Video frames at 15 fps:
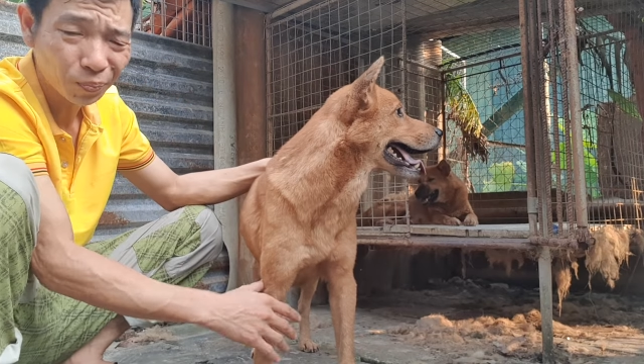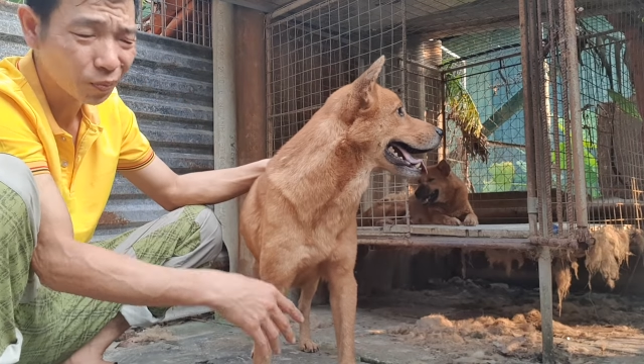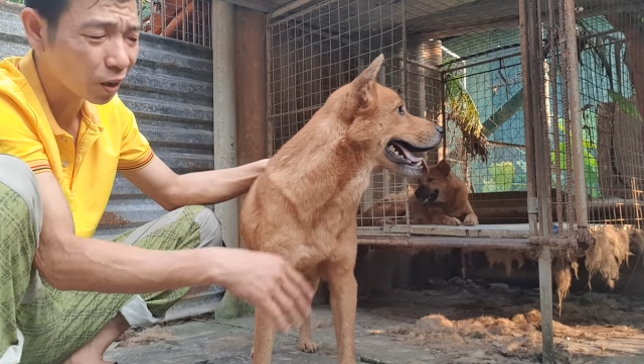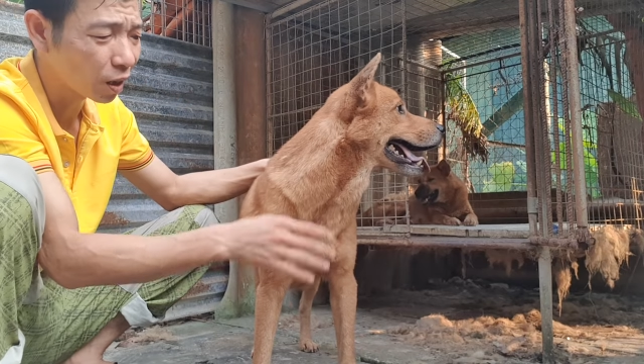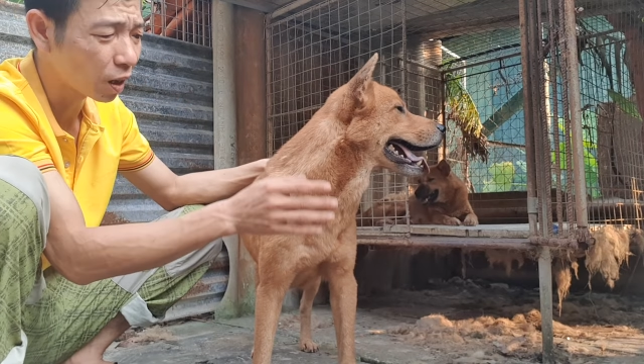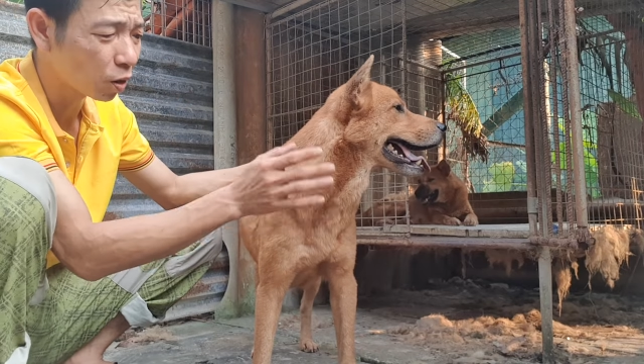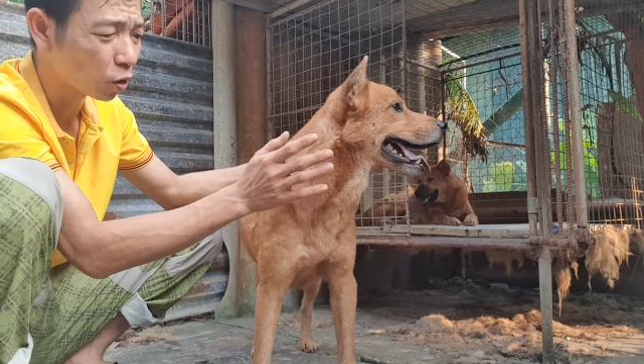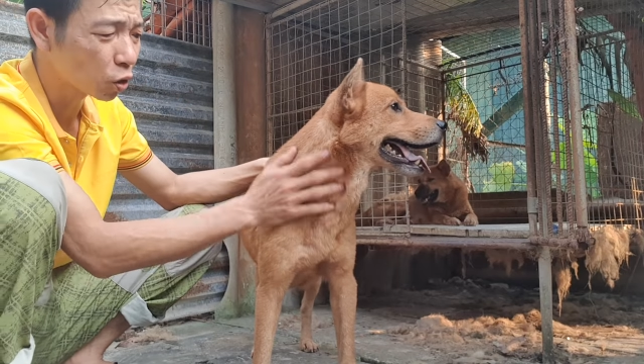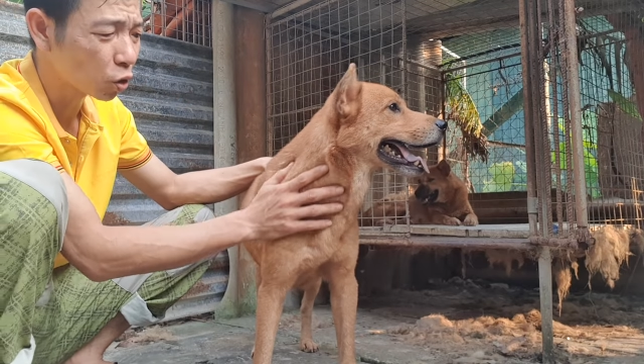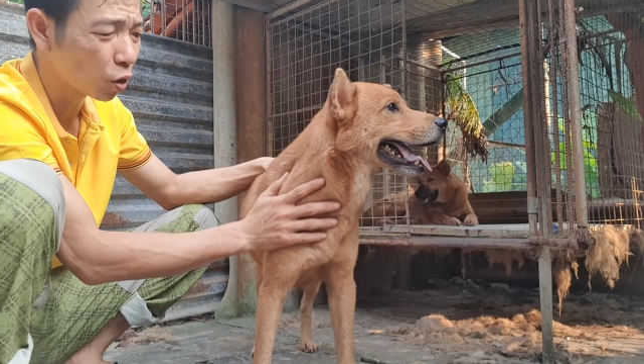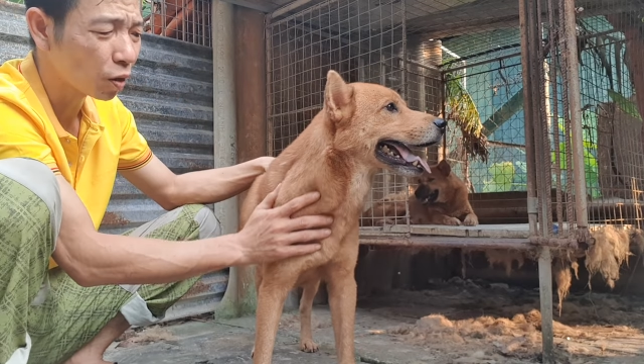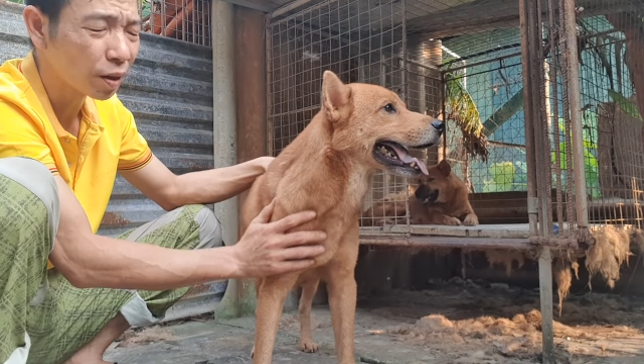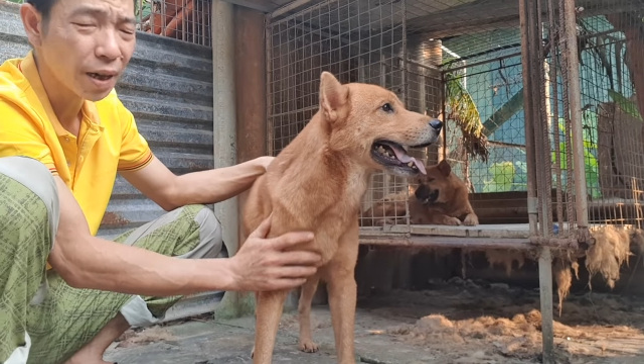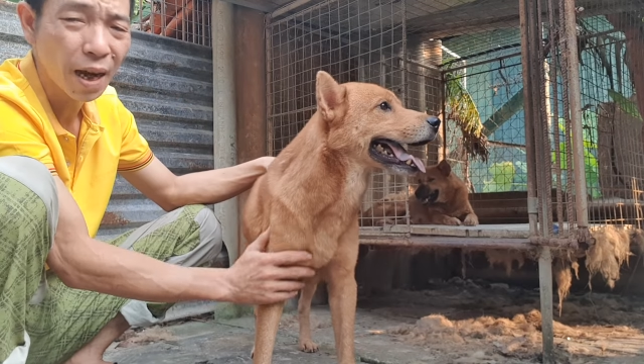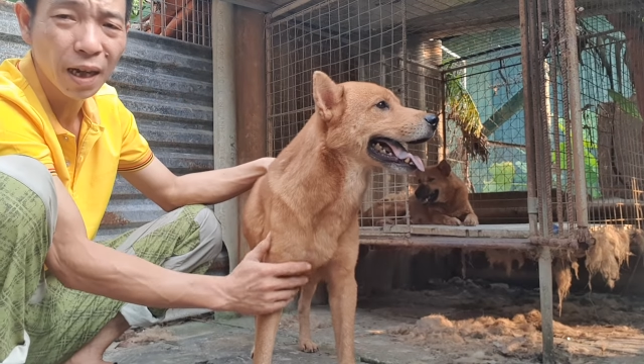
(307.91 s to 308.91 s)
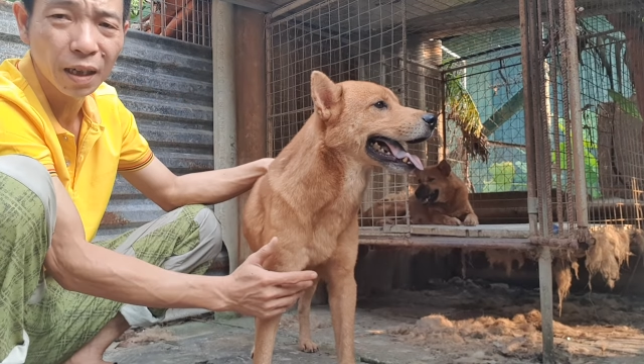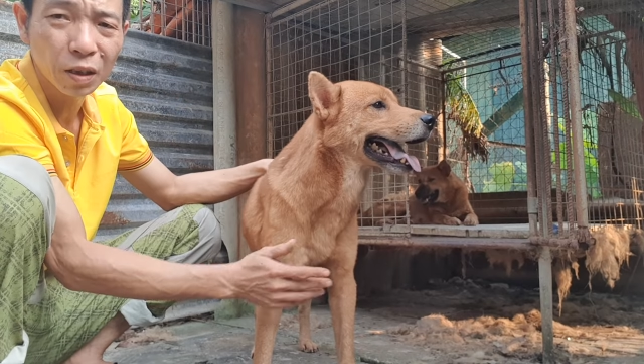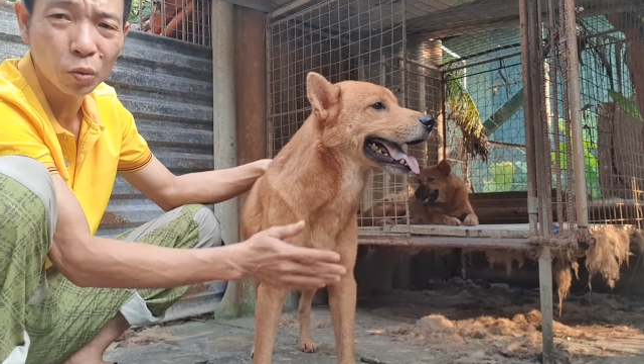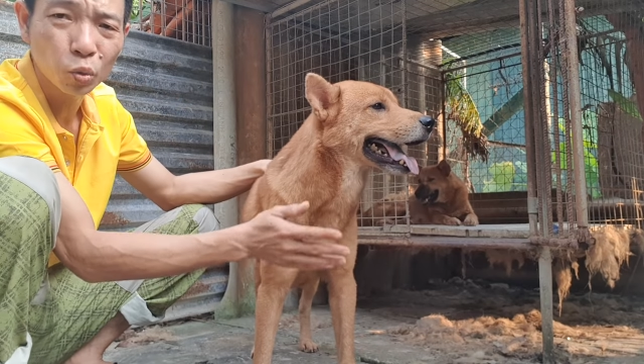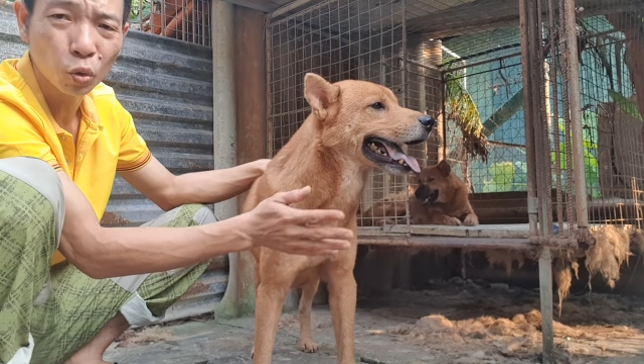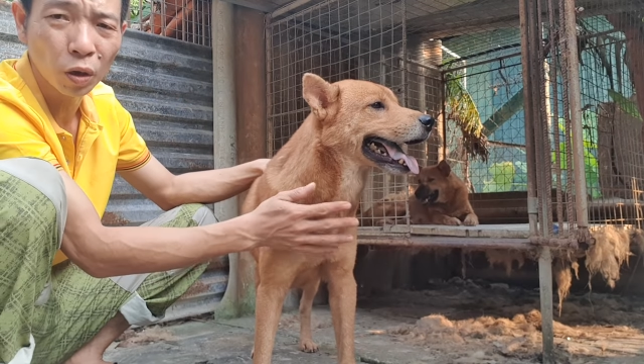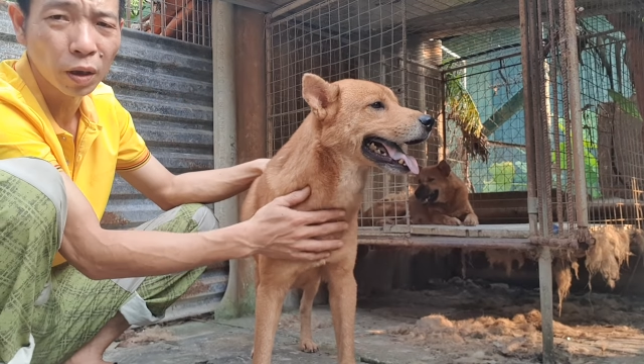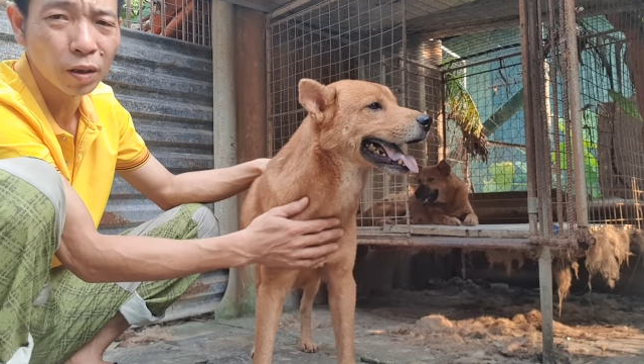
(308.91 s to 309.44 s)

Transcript: tức là con chó nó đang ở trong tuổi